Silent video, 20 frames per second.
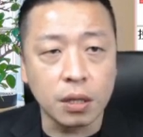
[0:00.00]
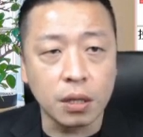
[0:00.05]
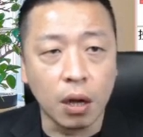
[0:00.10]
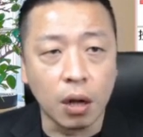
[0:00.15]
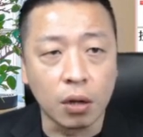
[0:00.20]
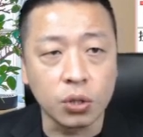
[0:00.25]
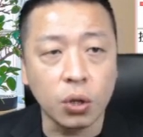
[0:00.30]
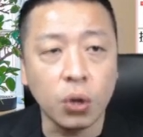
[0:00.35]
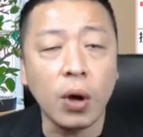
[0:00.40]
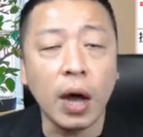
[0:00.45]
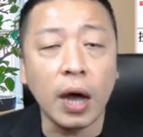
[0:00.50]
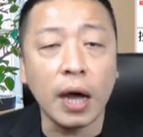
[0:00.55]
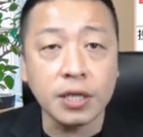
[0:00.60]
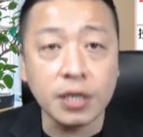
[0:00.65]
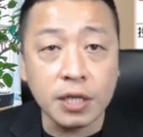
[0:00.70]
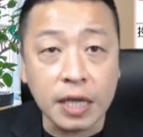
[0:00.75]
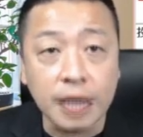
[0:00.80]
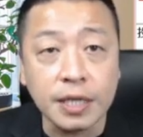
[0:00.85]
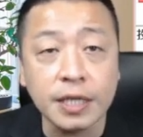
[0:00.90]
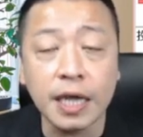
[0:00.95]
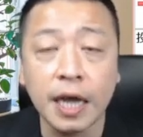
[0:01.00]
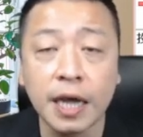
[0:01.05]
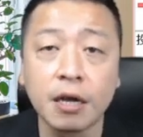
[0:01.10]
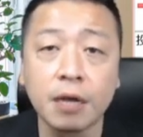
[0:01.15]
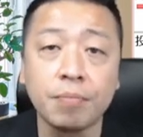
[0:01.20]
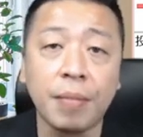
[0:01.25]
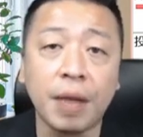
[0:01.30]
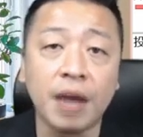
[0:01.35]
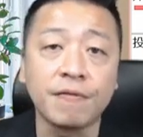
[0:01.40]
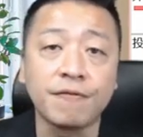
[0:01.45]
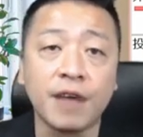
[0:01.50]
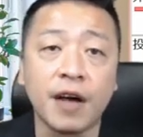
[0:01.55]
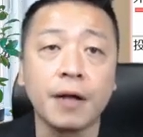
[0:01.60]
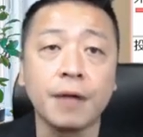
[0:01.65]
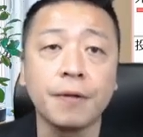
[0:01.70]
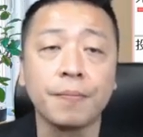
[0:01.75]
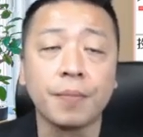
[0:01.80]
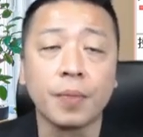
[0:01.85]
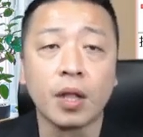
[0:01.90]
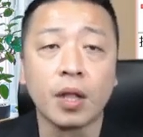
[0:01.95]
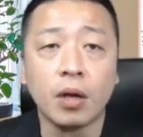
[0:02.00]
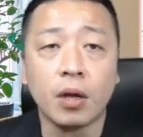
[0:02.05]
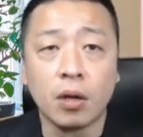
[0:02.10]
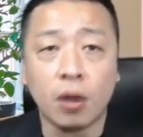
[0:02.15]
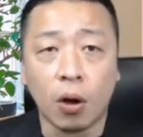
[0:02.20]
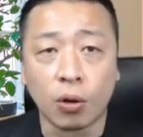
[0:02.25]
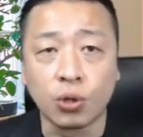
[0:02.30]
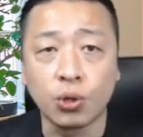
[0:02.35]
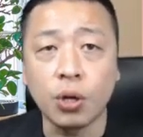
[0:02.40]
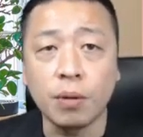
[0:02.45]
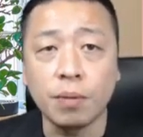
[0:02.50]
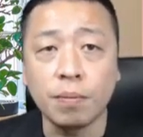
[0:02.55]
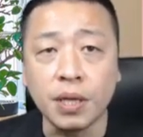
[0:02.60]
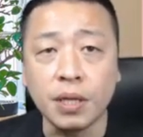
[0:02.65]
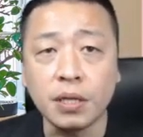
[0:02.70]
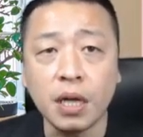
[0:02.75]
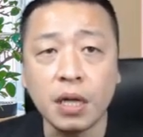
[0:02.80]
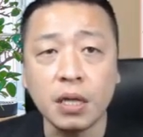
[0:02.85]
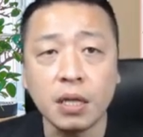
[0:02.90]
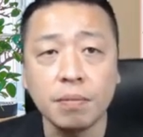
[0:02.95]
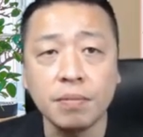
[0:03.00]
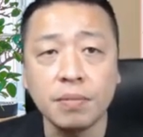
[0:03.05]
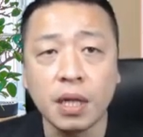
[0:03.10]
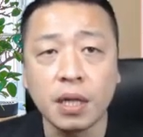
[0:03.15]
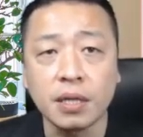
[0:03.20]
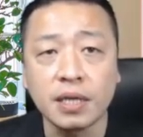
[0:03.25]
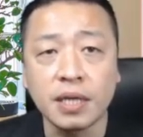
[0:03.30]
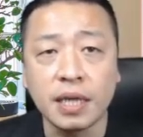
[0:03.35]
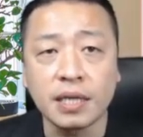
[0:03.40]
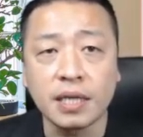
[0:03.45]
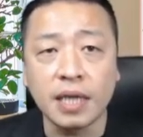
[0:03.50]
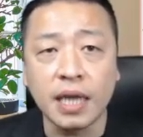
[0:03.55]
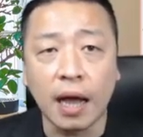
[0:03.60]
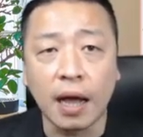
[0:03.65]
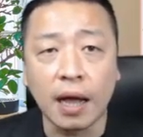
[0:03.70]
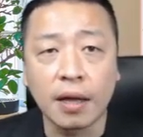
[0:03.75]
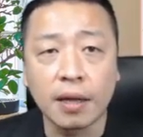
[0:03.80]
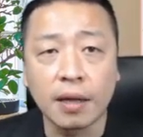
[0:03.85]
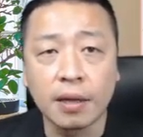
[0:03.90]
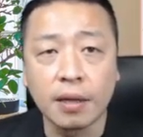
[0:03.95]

哦都还是站在一个买方哦，所以明天能不能站上？